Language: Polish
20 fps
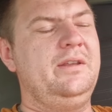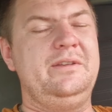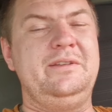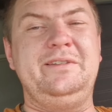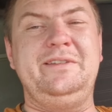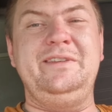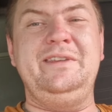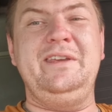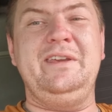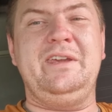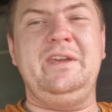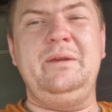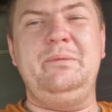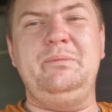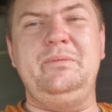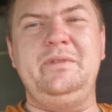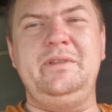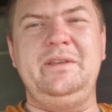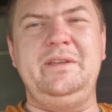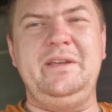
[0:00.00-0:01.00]
z
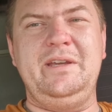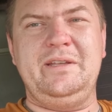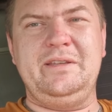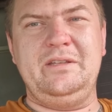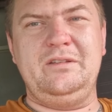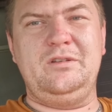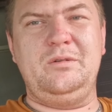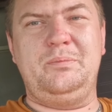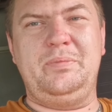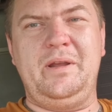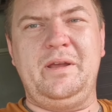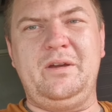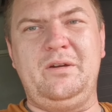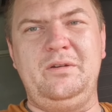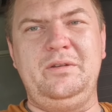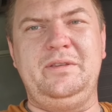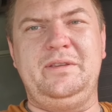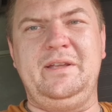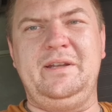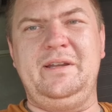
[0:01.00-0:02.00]
nikim nigdy
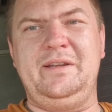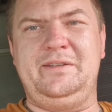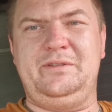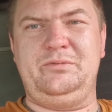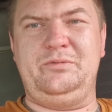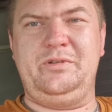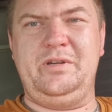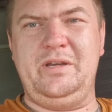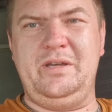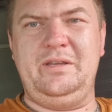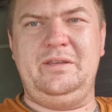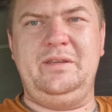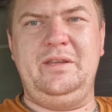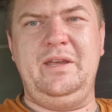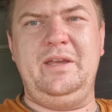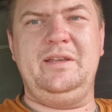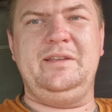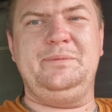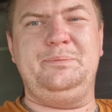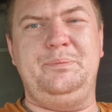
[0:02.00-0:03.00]
dobrego interesu się
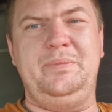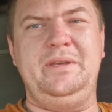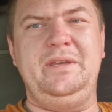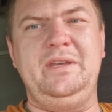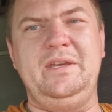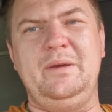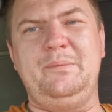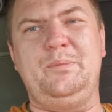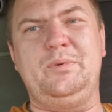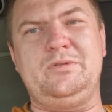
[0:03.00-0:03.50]
nie zbije,